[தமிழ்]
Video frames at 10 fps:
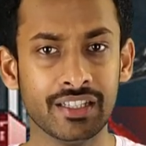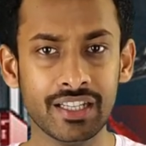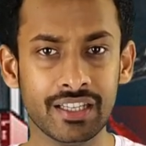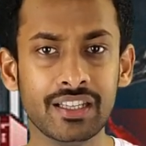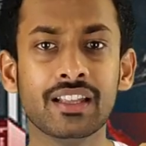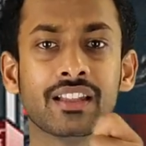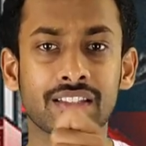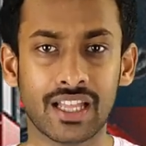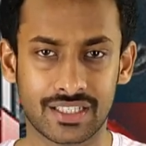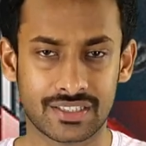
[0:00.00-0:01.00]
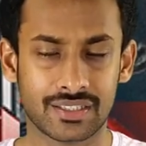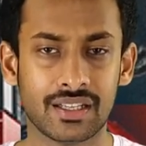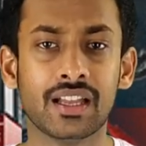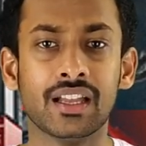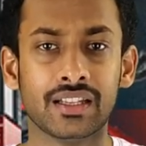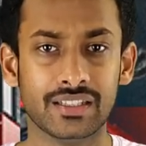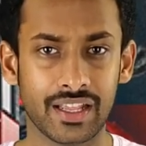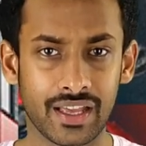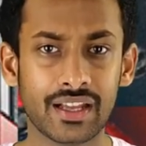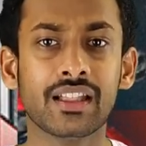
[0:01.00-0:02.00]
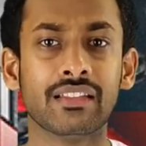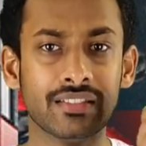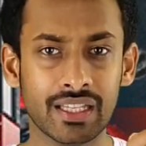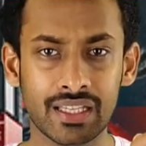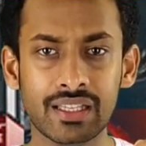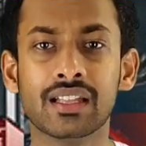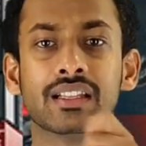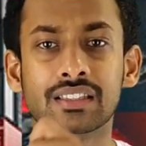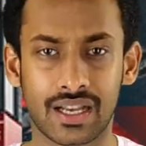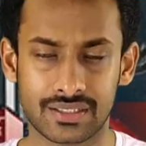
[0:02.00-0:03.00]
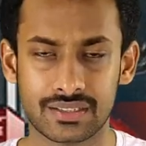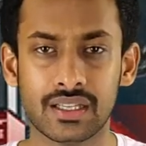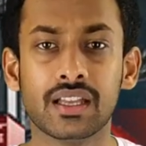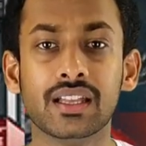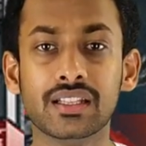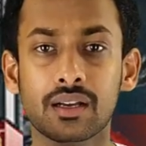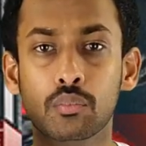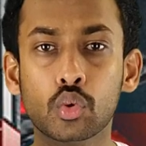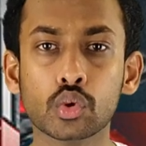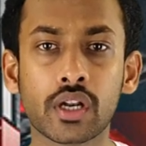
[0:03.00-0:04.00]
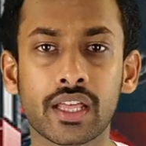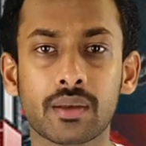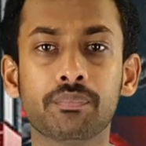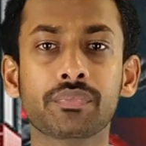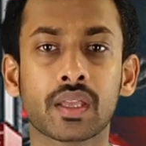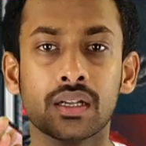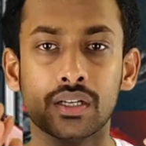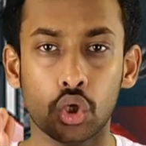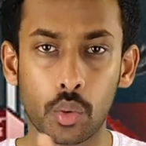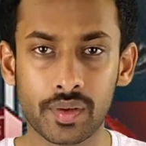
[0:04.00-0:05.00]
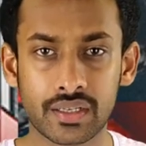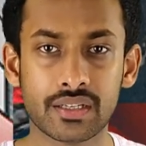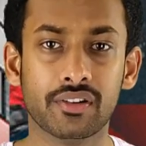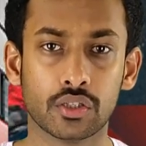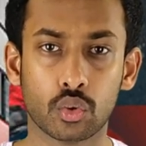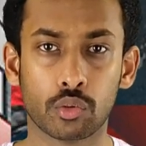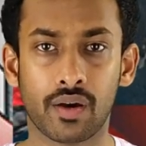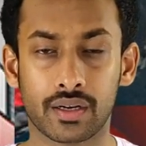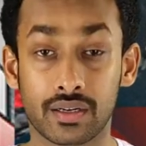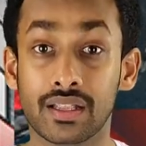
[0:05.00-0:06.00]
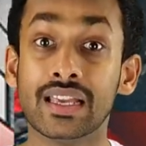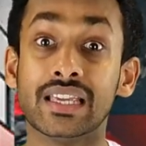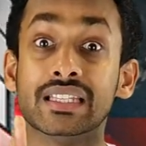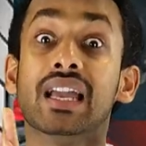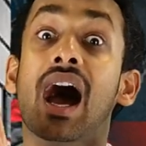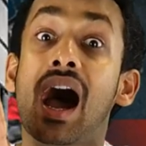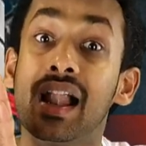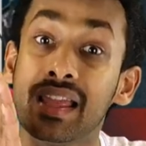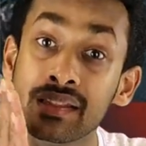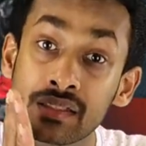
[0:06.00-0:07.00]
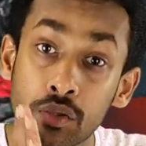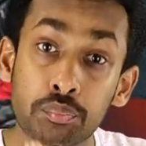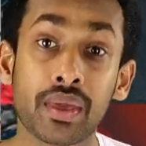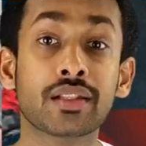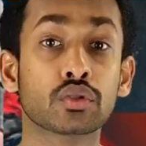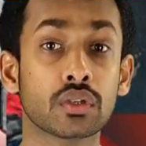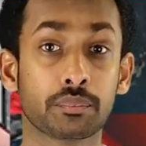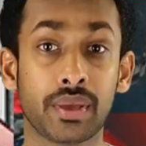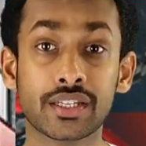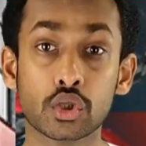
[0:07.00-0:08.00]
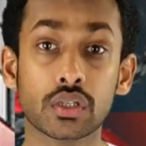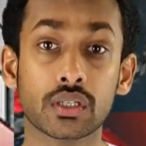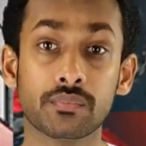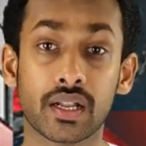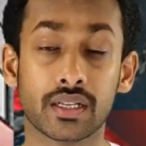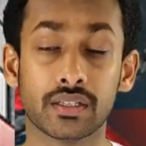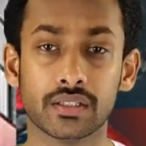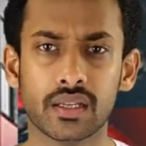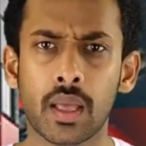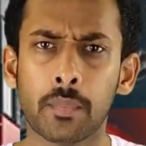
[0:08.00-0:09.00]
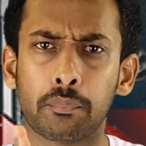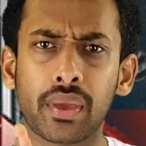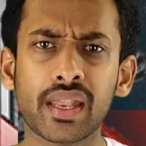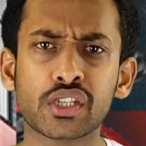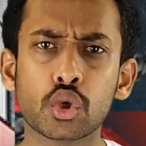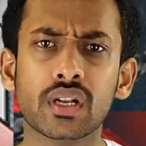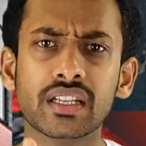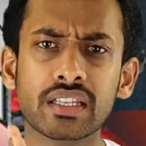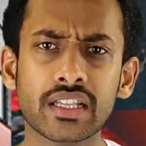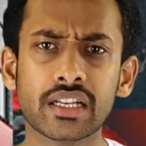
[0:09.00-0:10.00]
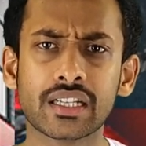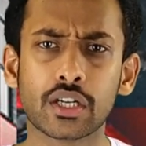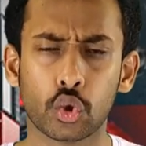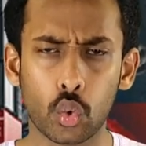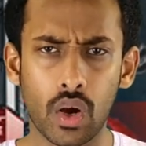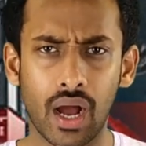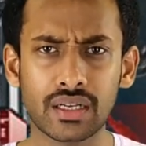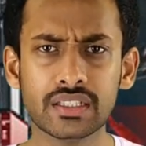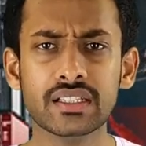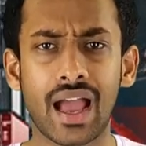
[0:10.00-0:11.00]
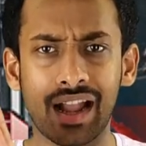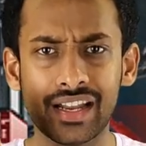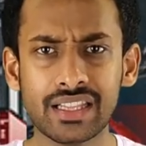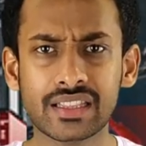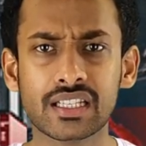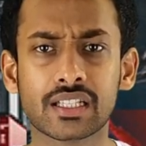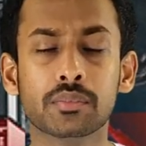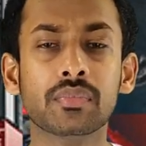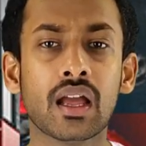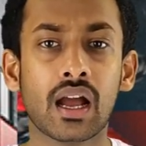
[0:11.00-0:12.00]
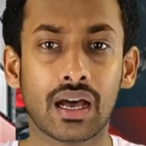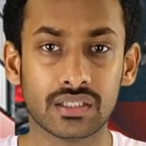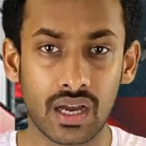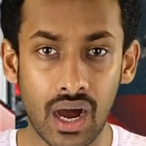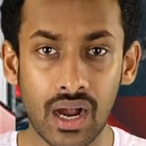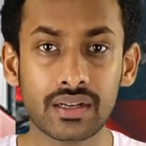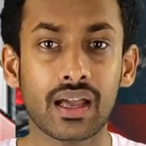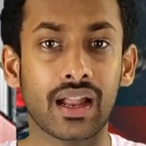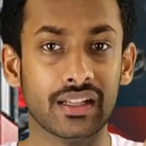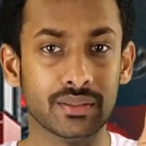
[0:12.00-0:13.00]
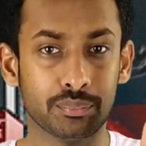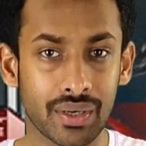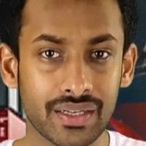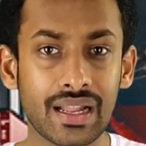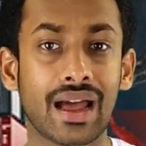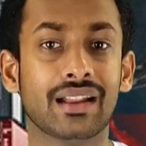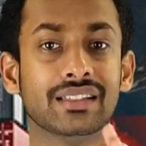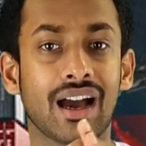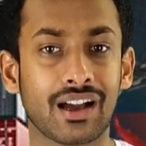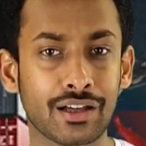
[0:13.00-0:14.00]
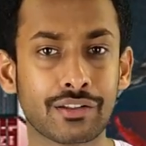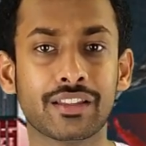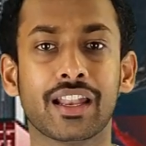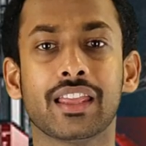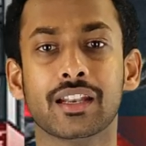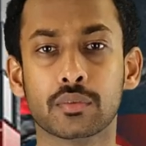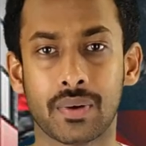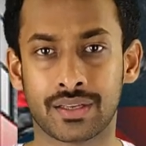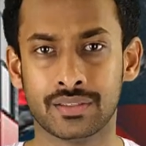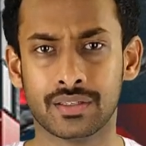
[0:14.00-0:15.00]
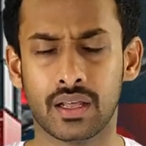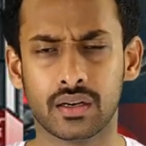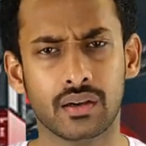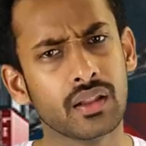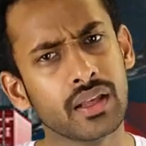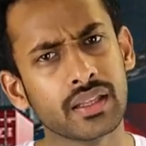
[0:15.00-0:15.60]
டி தஸ் தேர் தி தஸ் இந்த மூன்றையும் நோமினேட்டிவ் என்று கூறுவார்கள் இது அனைத்து பேசொல் பேச்சொலுக்கும் வருகின்றது பேச்சொல் எங்கு இருக்கின்றதோ அங்கு அனைத்துக்கும் அது ஆண் அல்லது பெண் அல்லது அகிர்தினை என்று பார்க்கின்றார்கள்